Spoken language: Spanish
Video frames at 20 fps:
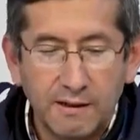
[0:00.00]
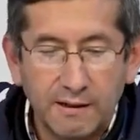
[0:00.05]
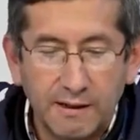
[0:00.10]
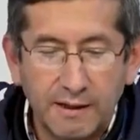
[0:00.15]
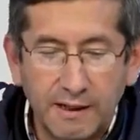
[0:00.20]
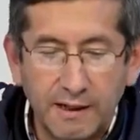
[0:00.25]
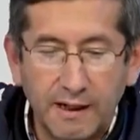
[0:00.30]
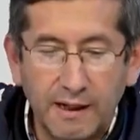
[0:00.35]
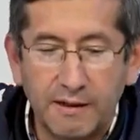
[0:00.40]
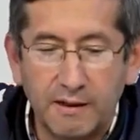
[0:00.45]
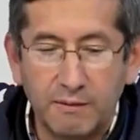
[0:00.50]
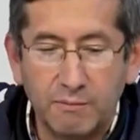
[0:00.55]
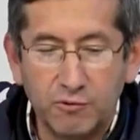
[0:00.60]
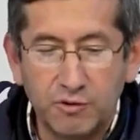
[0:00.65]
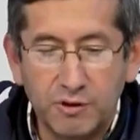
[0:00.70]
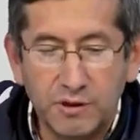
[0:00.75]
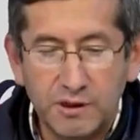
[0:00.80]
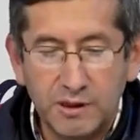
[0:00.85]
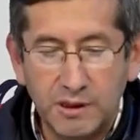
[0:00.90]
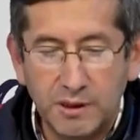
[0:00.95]
que era del
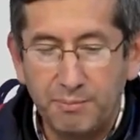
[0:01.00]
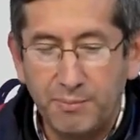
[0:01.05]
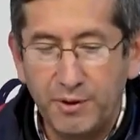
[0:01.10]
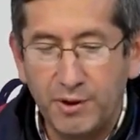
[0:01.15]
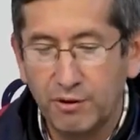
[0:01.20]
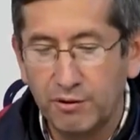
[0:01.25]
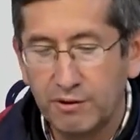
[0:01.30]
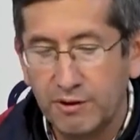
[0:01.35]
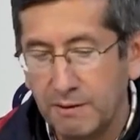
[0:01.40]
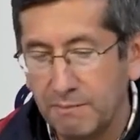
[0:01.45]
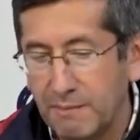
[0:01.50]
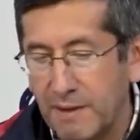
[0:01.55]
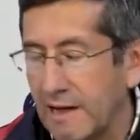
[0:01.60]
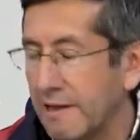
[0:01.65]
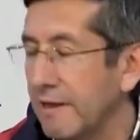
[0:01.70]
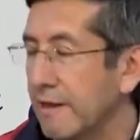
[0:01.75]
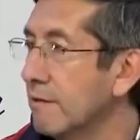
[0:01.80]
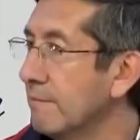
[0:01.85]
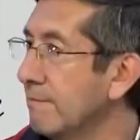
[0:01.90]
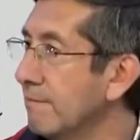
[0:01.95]
municipio de
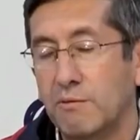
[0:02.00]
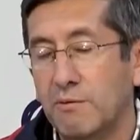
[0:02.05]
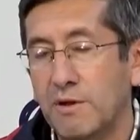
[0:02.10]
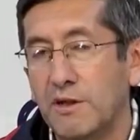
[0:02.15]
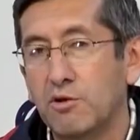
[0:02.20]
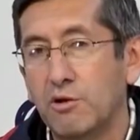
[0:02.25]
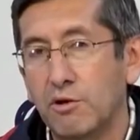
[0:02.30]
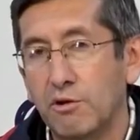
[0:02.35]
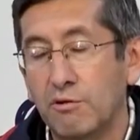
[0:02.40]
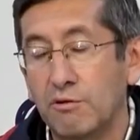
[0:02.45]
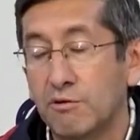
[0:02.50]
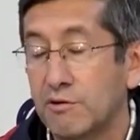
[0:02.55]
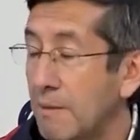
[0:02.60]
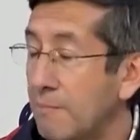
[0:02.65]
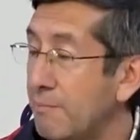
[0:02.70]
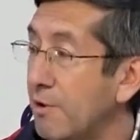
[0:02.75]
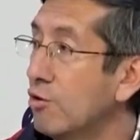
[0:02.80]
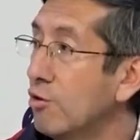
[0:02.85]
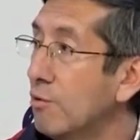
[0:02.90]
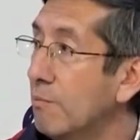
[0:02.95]
Maya. Sobre todo nos
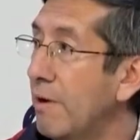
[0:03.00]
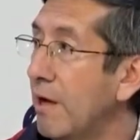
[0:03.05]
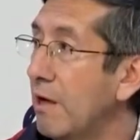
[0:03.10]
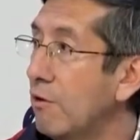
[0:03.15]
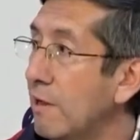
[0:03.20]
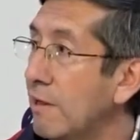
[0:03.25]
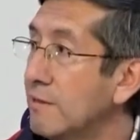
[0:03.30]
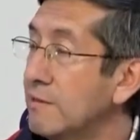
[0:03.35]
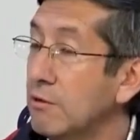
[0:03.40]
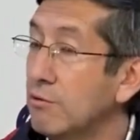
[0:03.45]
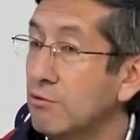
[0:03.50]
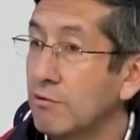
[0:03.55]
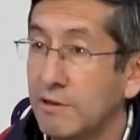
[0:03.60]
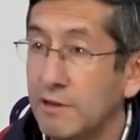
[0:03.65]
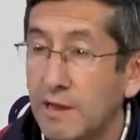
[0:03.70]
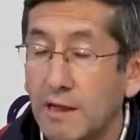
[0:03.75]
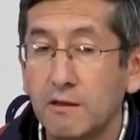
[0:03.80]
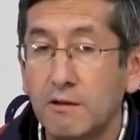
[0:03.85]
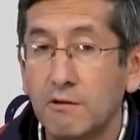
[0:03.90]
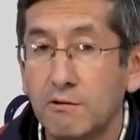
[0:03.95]
ha preocupado la
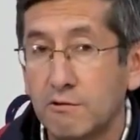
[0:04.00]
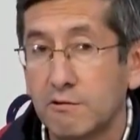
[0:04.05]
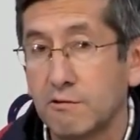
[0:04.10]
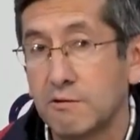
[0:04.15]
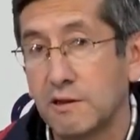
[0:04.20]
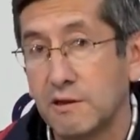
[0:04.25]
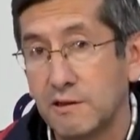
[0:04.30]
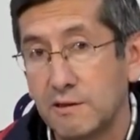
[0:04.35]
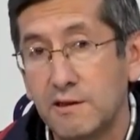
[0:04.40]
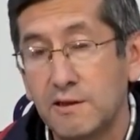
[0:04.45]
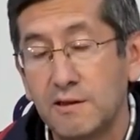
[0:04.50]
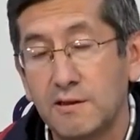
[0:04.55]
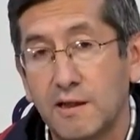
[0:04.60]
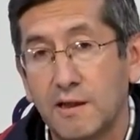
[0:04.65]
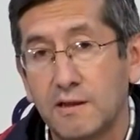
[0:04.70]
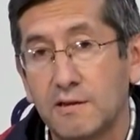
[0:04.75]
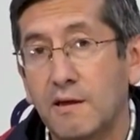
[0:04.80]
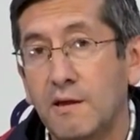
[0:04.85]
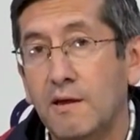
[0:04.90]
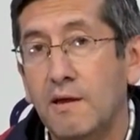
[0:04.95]
seguridad de nuestros
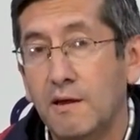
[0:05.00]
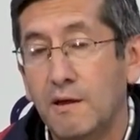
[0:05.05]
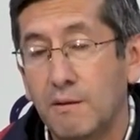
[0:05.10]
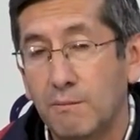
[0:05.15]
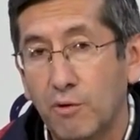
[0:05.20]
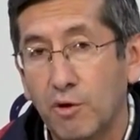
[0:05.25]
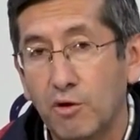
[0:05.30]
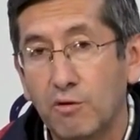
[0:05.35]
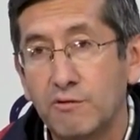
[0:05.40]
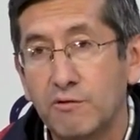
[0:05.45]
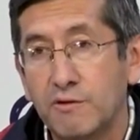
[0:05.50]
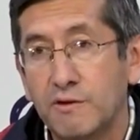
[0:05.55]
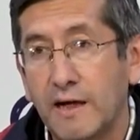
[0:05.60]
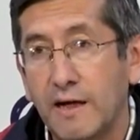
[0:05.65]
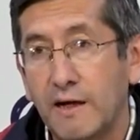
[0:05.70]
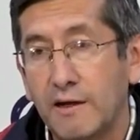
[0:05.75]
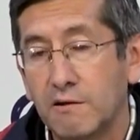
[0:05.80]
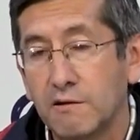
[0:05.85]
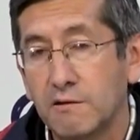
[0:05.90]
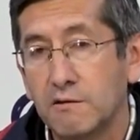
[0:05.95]
censistas
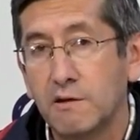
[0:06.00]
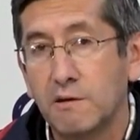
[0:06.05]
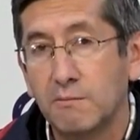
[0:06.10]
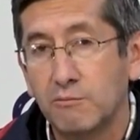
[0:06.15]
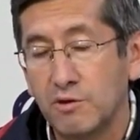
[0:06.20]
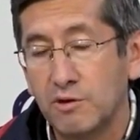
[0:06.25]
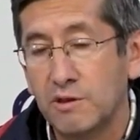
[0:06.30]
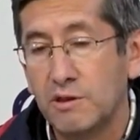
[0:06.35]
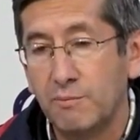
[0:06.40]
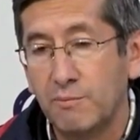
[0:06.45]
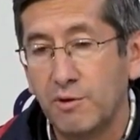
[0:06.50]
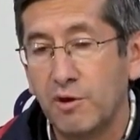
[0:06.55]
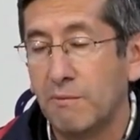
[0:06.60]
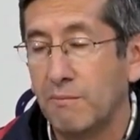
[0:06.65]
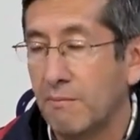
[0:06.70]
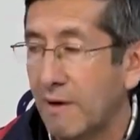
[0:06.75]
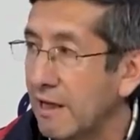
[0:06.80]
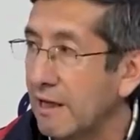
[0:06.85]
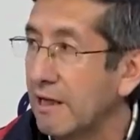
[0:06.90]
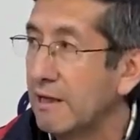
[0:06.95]
voluntarios del municipio
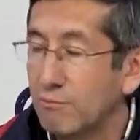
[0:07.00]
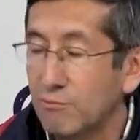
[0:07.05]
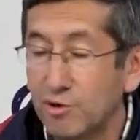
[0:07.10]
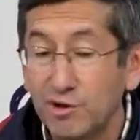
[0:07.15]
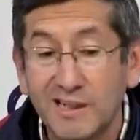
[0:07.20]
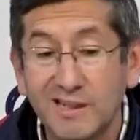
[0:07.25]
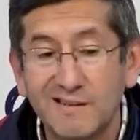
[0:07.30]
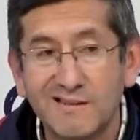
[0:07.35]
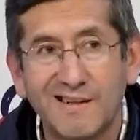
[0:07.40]
de Maya. Muchas